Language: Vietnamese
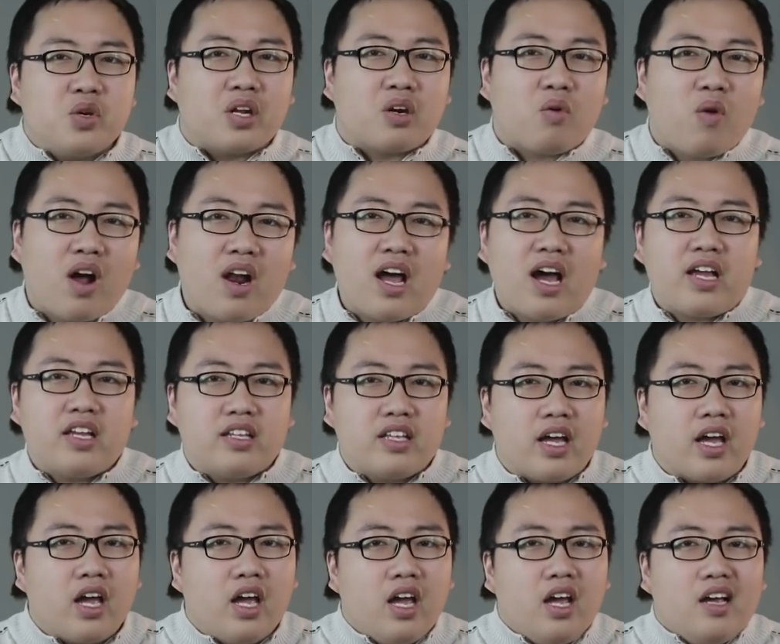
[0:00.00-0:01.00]
chuyển qua lại như
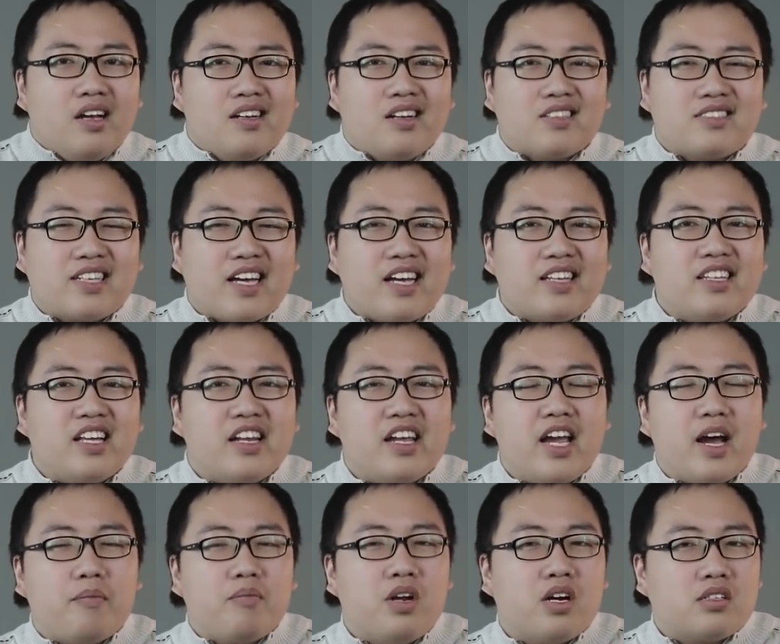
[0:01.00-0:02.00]
thế nó sẽ
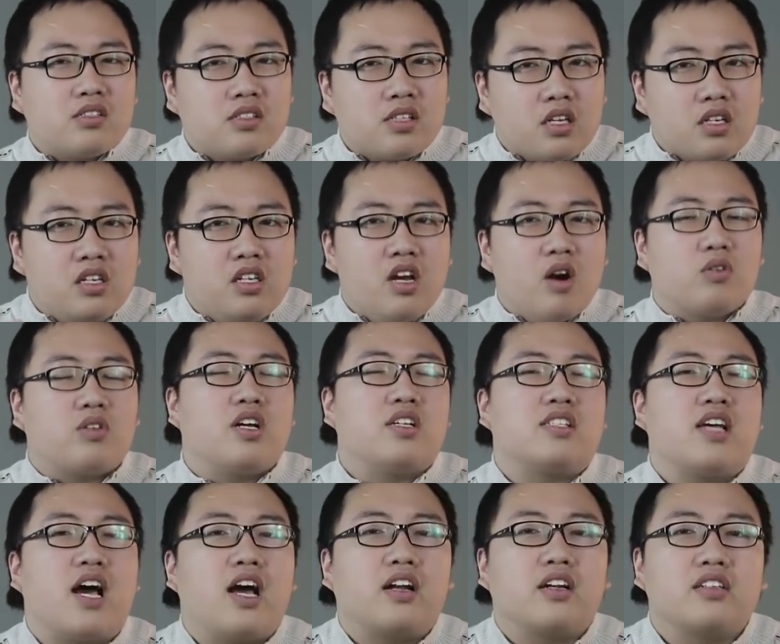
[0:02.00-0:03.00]
tiết kiệm được rất nhiều
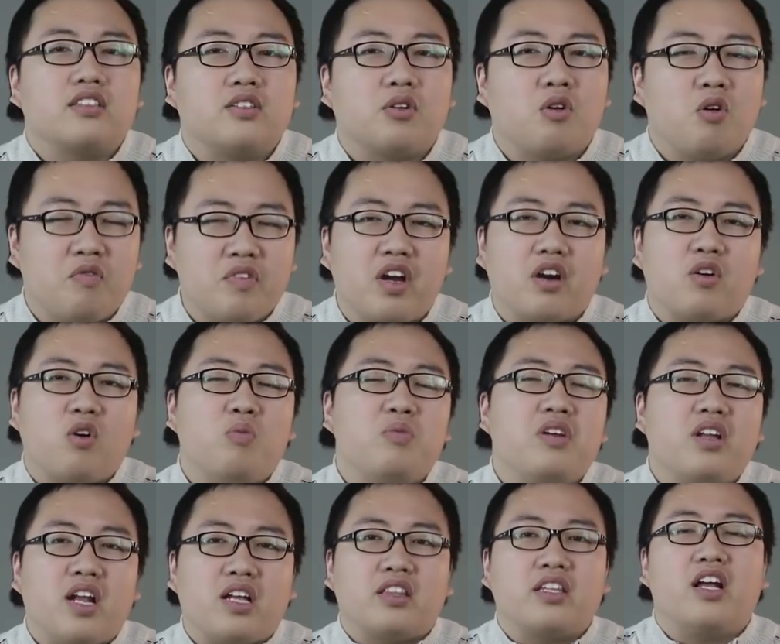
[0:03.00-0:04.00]
thời gian cho công việc
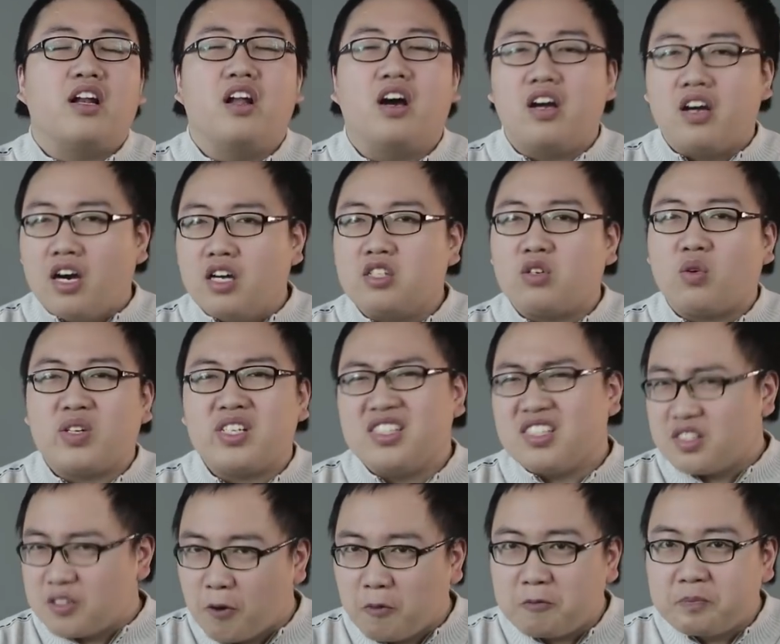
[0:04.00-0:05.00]
cũng như là tiện lợi hơn cho quá
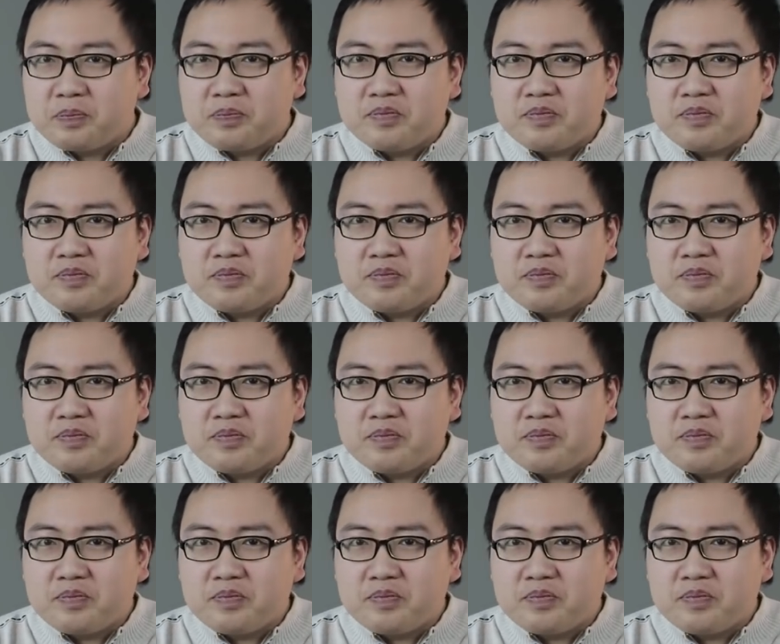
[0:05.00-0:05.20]
trình sử dụng